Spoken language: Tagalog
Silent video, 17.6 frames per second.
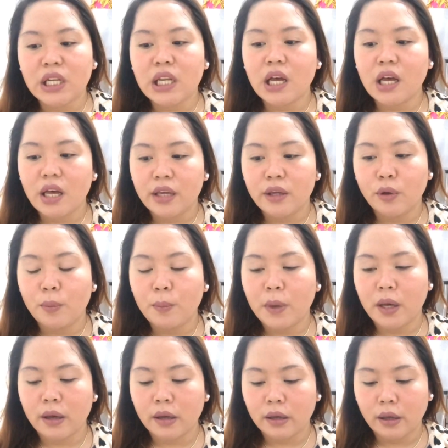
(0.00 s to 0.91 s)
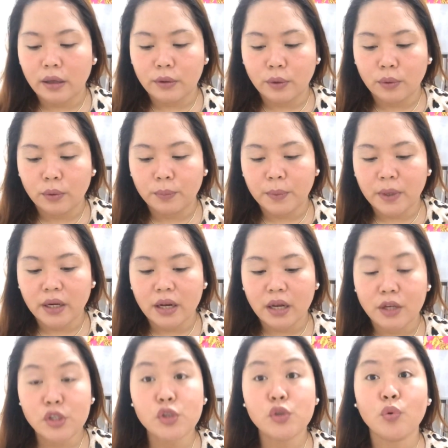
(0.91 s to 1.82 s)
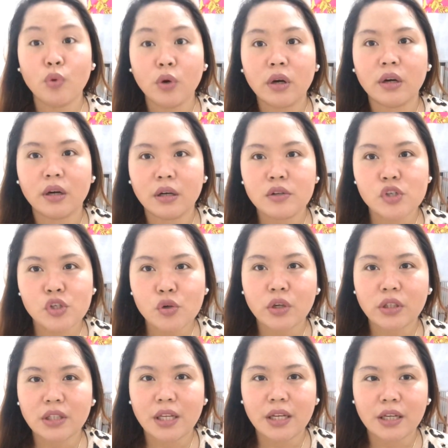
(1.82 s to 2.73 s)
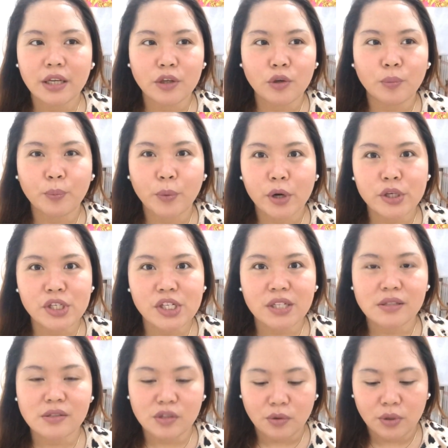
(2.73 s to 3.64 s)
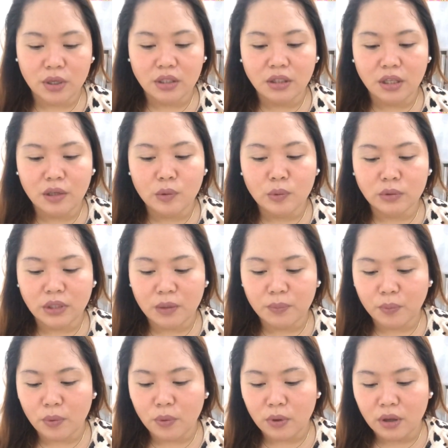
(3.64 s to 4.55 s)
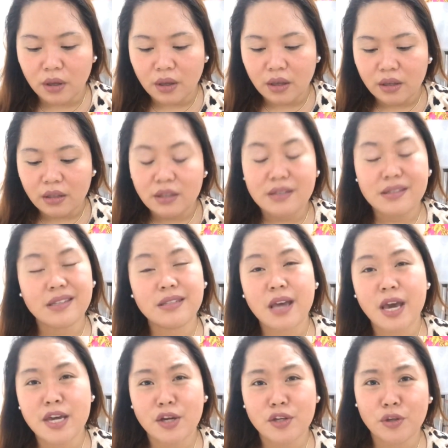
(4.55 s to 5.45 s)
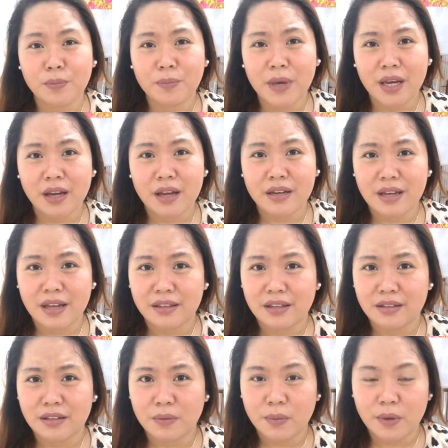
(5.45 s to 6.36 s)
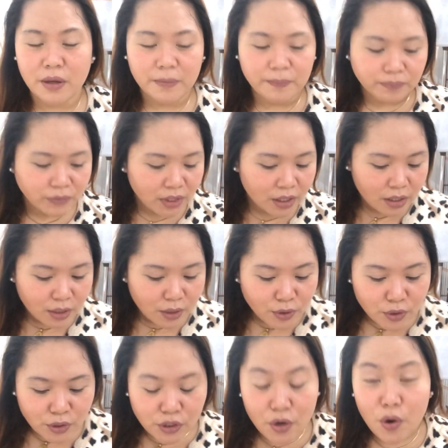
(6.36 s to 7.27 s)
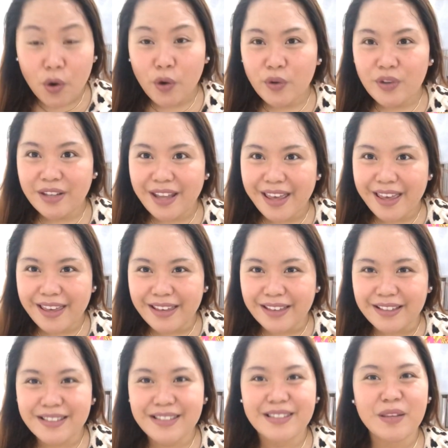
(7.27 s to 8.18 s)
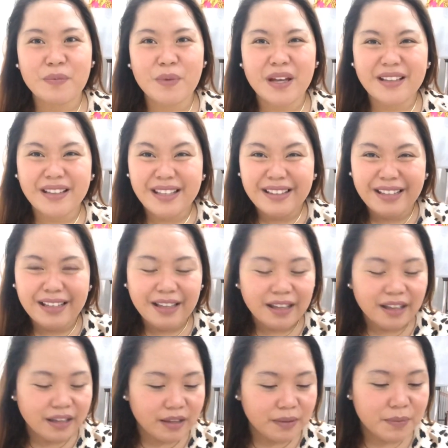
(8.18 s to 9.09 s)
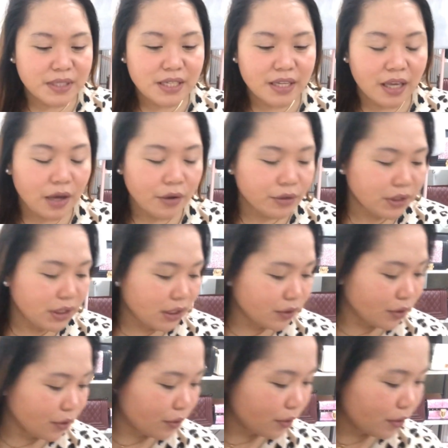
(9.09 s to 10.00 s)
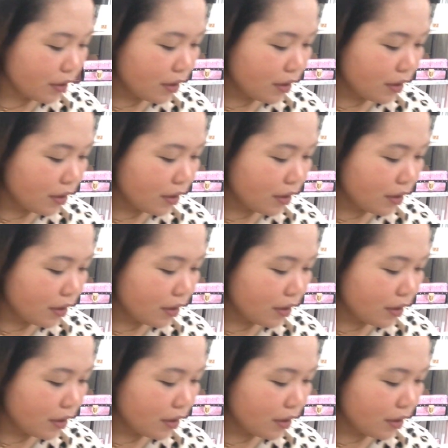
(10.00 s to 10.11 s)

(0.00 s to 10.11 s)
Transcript: lang kayo mag, ano, para sure, sure talaga yung purchase niyo. Hindi yung tipong nasasayang yung pera natin, ba diba? So, next, di ba? Ang ganda. Masaya ako dito.